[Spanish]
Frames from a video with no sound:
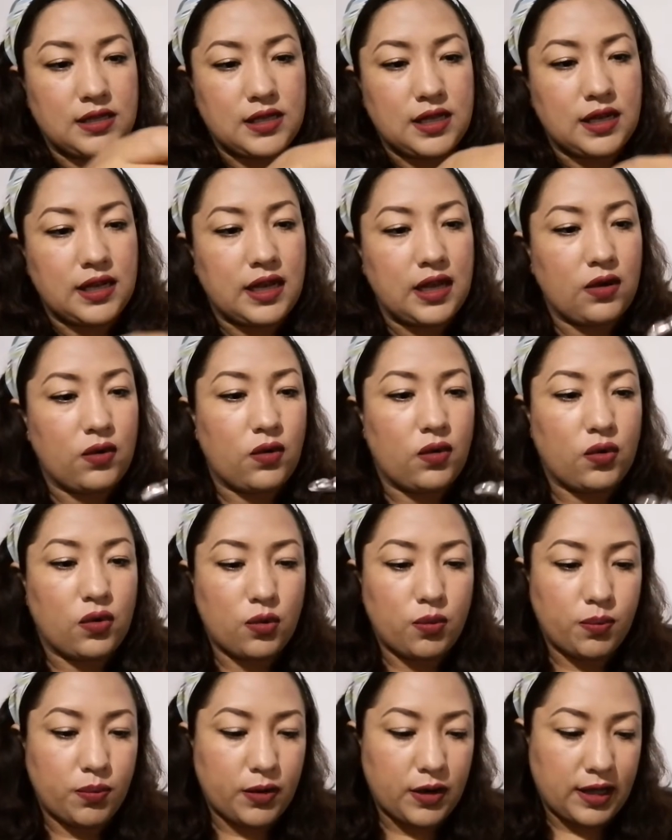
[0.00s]
es el que
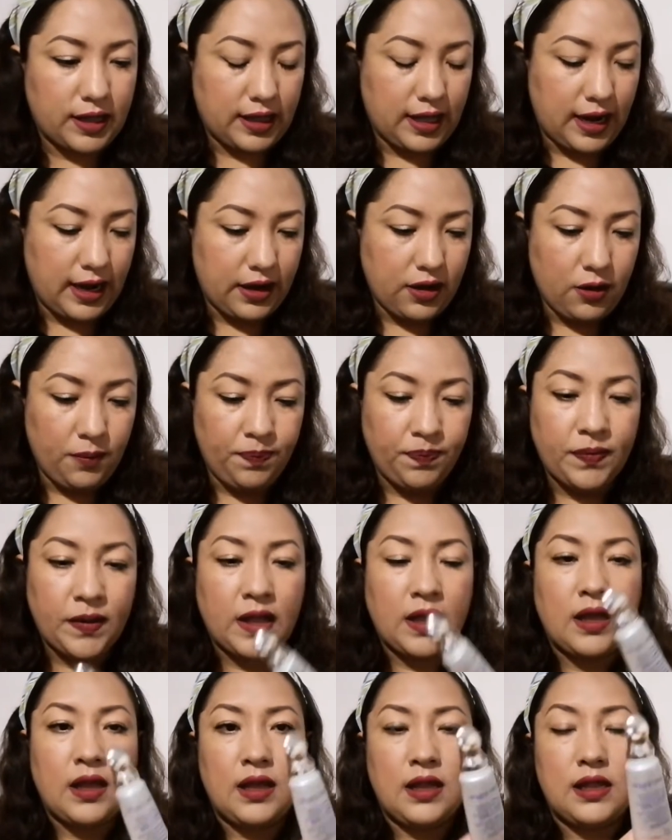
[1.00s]
ocupo a diario
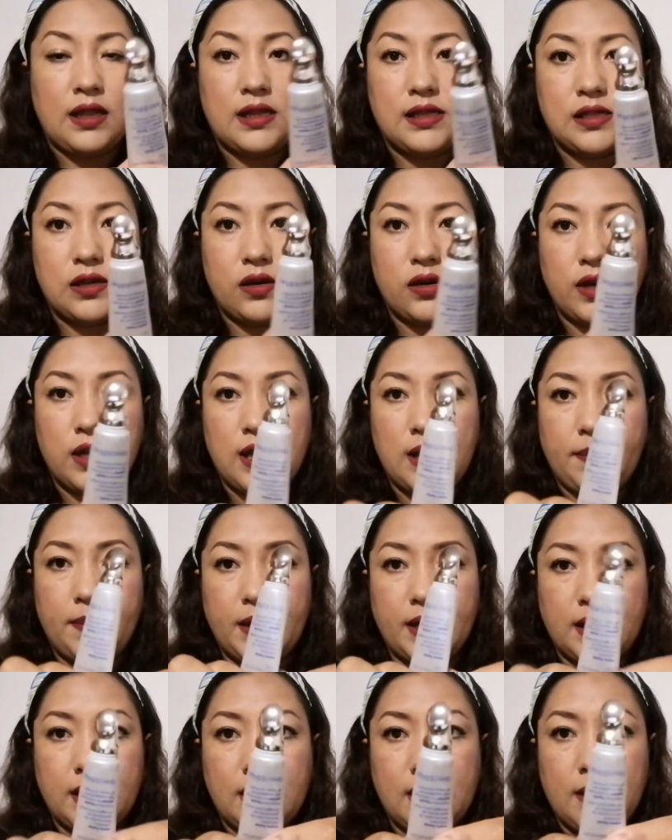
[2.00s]
les digo que ya
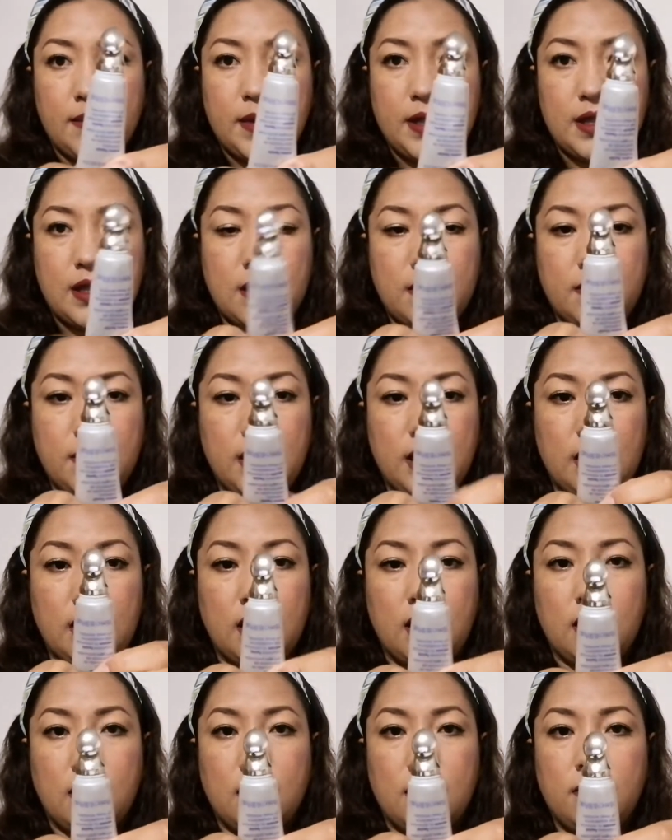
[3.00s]
prácticamente me,